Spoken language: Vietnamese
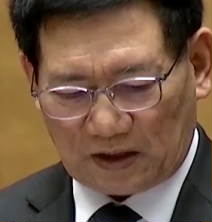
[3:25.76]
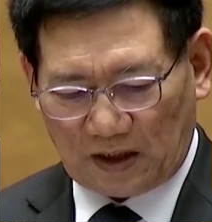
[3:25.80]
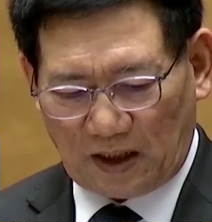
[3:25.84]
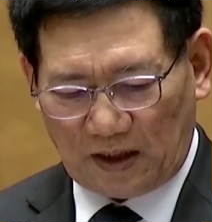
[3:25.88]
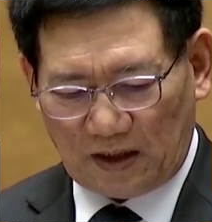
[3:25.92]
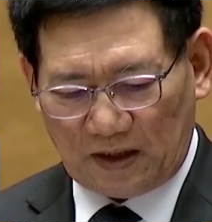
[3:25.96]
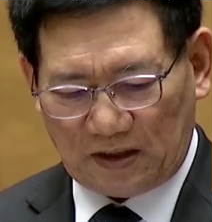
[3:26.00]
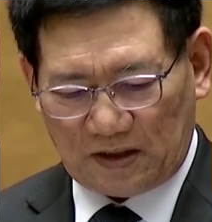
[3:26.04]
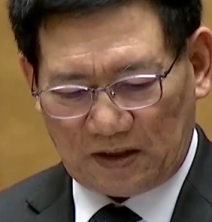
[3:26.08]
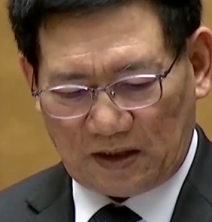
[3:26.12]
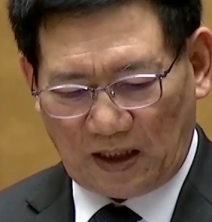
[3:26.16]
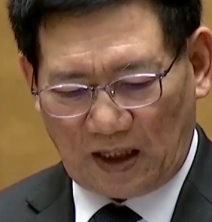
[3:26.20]
an
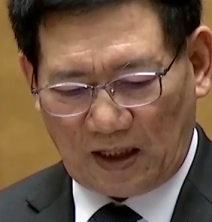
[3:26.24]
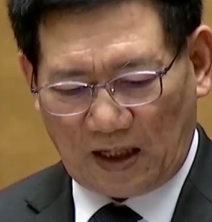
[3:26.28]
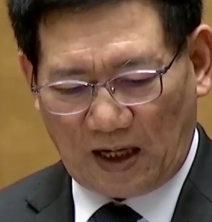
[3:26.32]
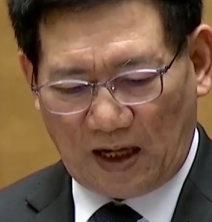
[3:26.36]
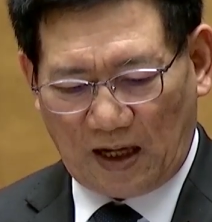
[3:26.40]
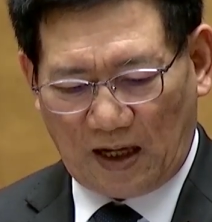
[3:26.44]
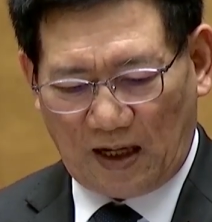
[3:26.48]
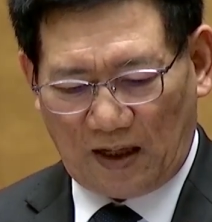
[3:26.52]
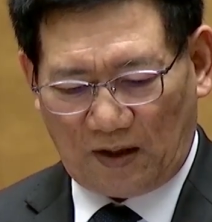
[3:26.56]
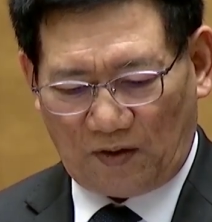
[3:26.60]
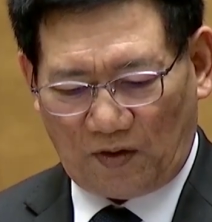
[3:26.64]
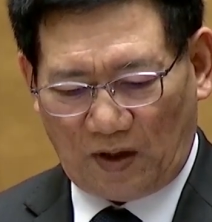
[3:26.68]
ninh.
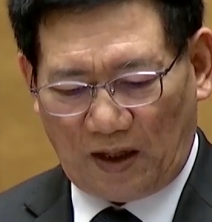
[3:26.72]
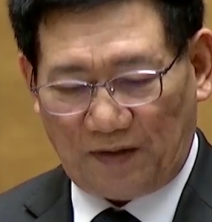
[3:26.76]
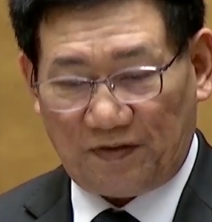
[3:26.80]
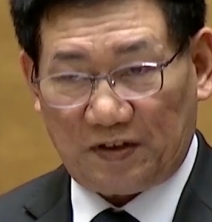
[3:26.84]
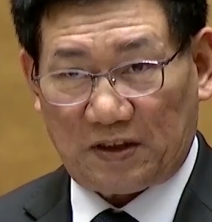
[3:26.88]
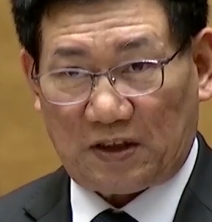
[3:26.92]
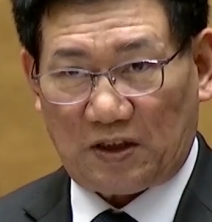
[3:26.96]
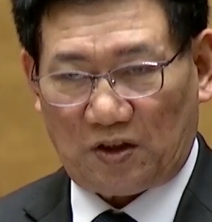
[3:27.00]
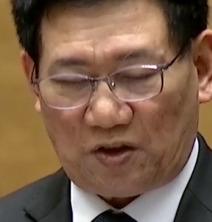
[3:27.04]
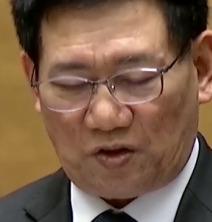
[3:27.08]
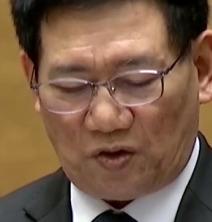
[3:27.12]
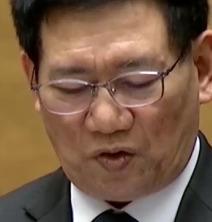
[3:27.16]

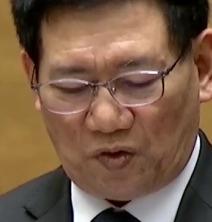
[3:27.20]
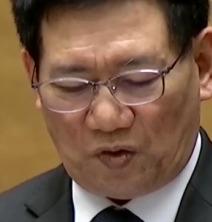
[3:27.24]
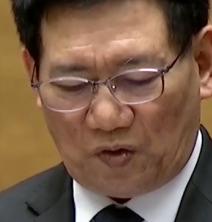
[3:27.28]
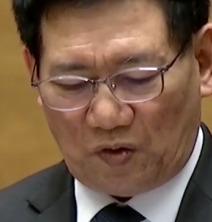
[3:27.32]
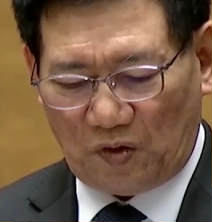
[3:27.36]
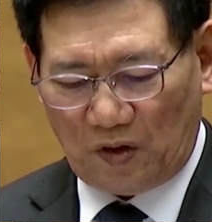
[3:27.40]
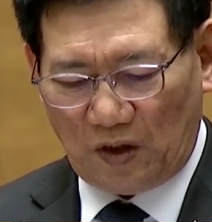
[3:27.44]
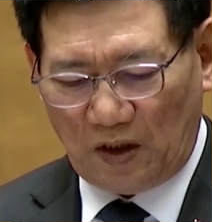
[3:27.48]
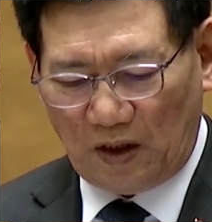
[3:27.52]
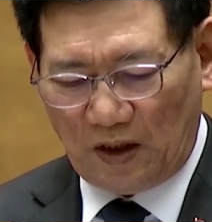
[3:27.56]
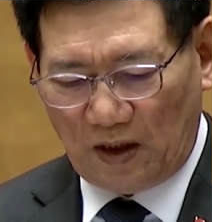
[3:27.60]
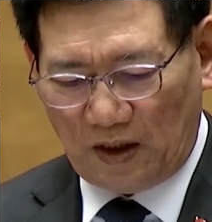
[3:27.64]
Như vậy,
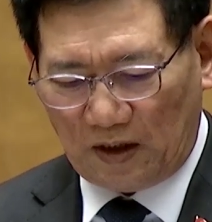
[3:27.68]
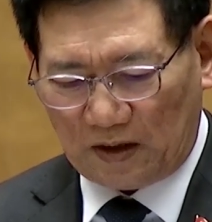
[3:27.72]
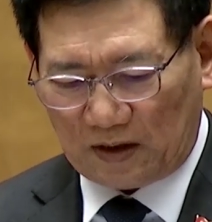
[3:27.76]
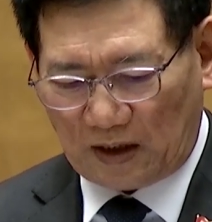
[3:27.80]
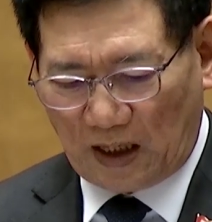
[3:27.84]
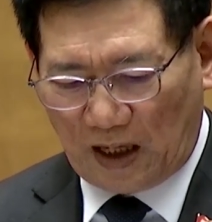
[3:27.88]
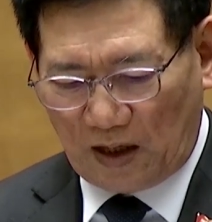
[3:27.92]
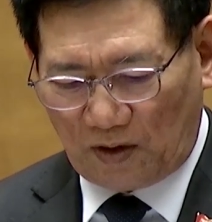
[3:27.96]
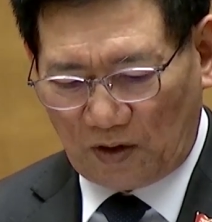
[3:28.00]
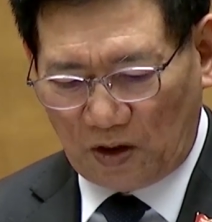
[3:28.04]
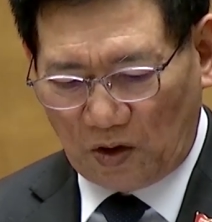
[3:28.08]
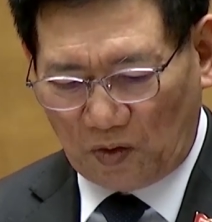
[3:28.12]
danh
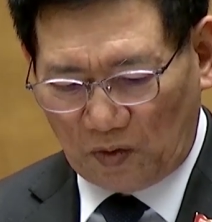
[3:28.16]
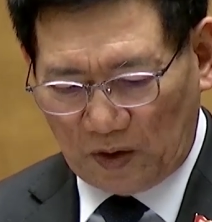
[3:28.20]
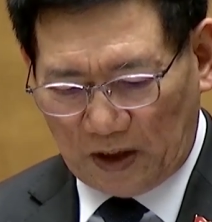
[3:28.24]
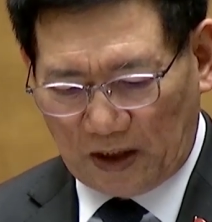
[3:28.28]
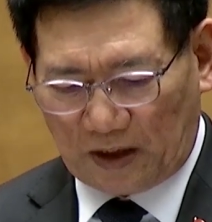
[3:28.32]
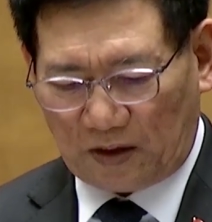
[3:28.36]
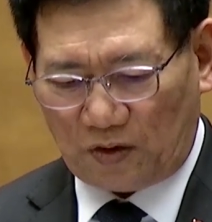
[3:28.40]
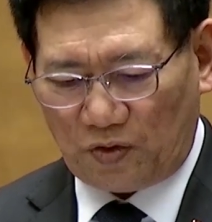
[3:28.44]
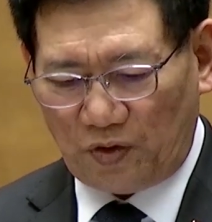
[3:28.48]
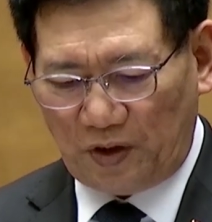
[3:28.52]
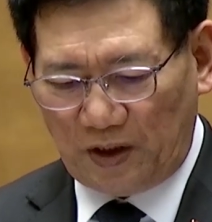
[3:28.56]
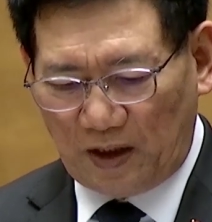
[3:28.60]
mục hàng hóa
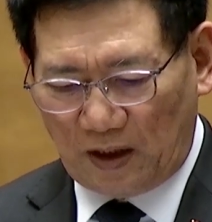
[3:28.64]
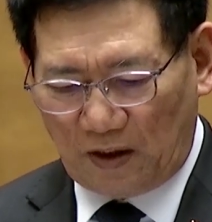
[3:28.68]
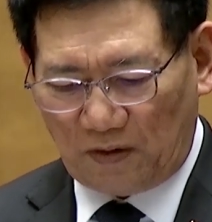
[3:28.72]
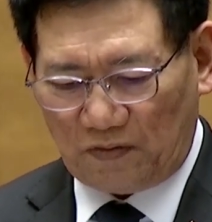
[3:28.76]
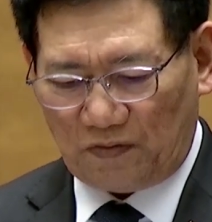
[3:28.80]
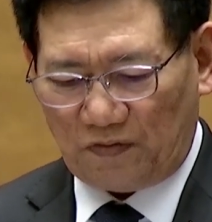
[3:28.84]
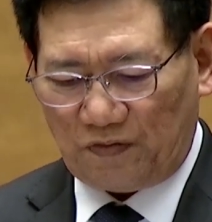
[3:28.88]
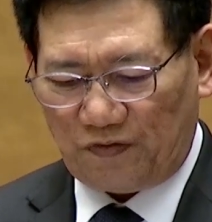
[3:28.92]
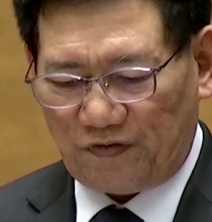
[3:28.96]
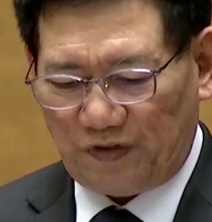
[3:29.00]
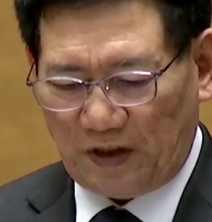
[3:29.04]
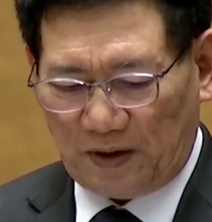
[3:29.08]
dịch vụ
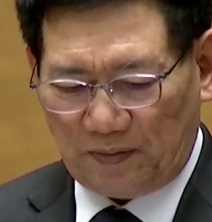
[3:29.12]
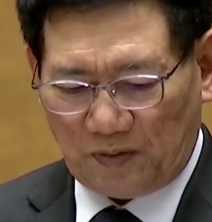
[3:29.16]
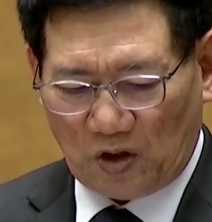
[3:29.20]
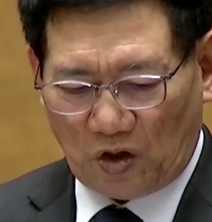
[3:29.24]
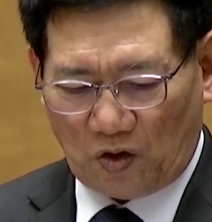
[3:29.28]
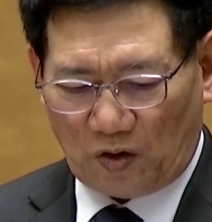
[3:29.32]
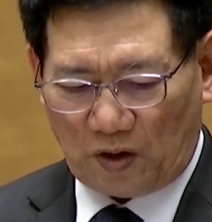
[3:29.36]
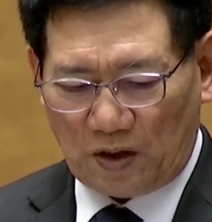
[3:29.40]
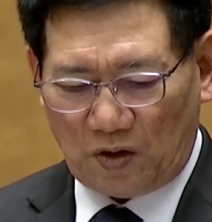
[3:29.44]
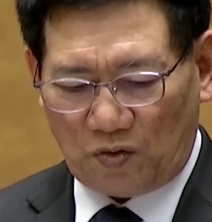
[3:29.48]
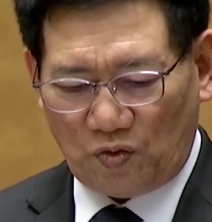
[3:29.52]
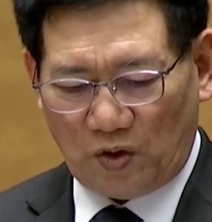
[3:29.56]
do nhà nước
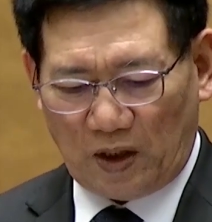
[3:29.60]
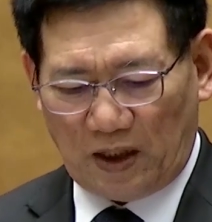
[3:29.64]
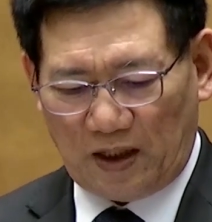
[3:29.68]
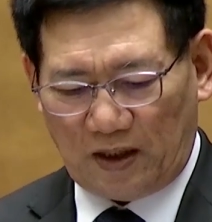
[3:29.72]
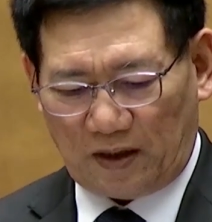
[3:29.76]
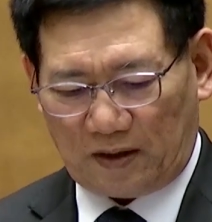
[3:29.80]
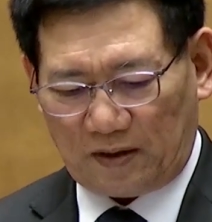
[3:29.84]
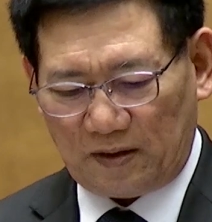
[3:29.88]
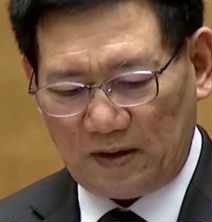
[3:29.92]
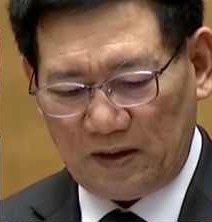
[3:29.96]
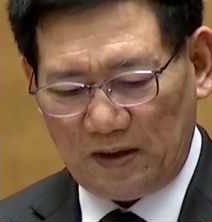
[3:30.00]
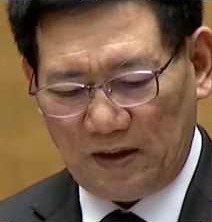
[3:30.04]
định giá,
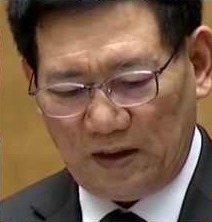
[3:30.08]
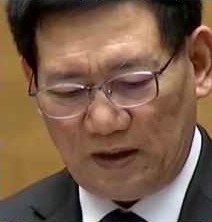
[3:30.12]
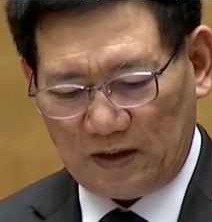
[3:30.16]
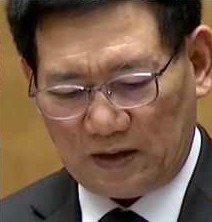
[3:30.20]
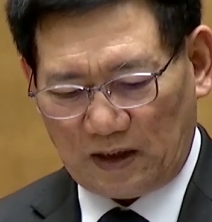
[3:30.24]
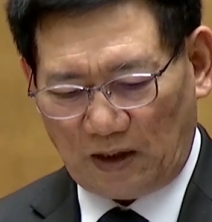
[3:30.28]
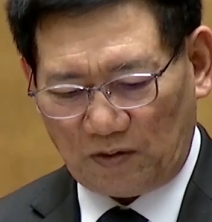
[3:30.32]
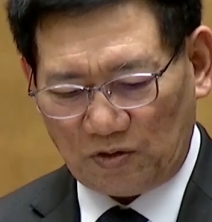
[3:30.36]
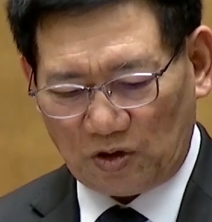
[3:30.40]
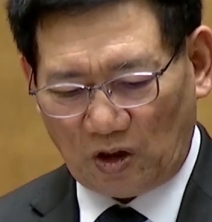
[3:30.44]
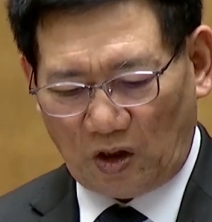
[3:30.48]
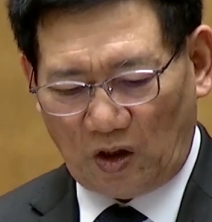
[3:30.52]
bao
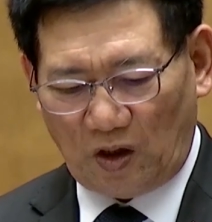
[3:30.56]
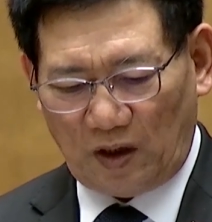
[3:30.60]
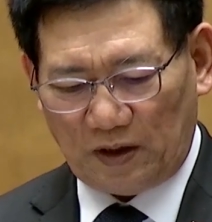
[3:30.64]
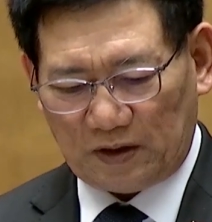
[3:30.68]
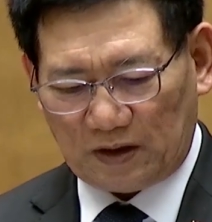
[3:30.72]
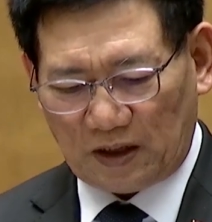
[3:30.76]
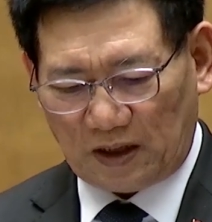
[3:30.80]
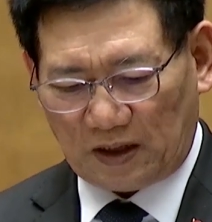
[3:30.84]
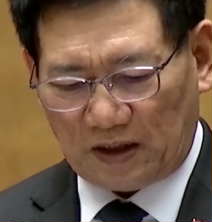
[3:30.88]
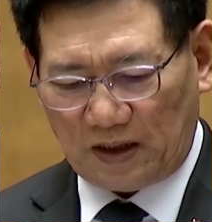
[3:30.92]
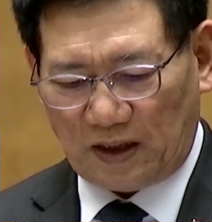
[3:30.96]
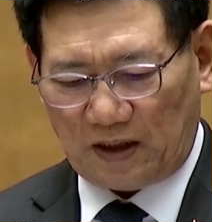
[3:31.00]
gồm 40
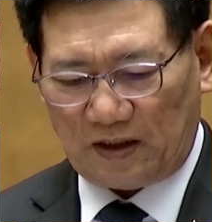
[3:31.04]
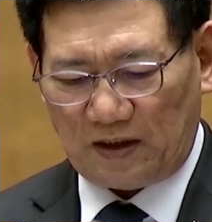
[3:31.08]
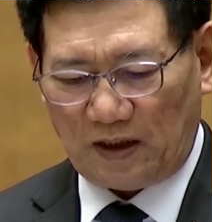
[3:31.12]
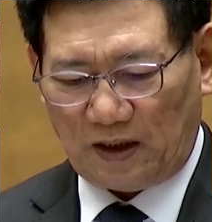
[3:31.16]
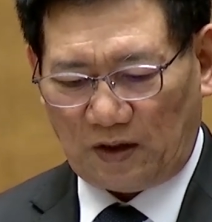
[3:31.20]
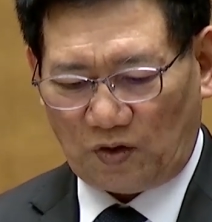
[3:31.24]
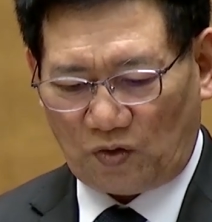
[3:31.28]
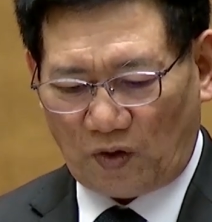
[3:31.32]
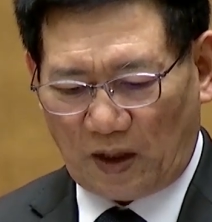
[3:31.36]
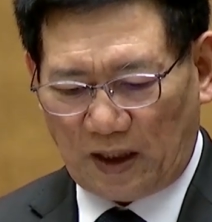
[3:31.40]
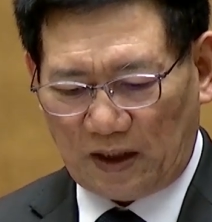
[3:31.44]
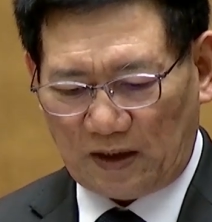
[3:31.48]
nhóm hàng
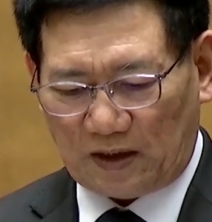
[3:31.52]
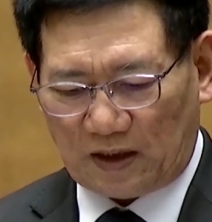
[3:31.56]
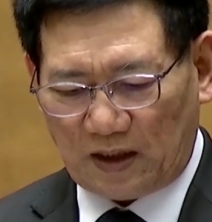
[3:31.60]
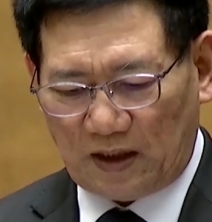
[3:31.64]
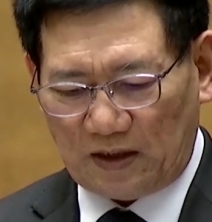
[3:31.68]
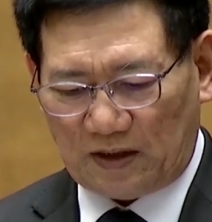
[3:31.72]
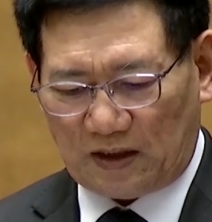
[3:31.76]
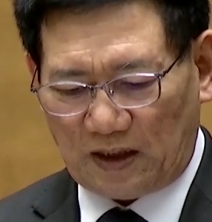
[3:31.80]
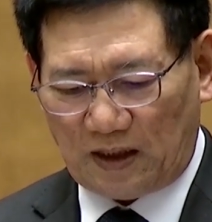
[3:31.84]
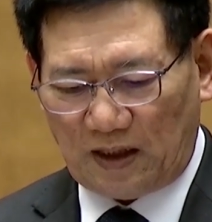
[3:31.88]
hóa dịch vụ.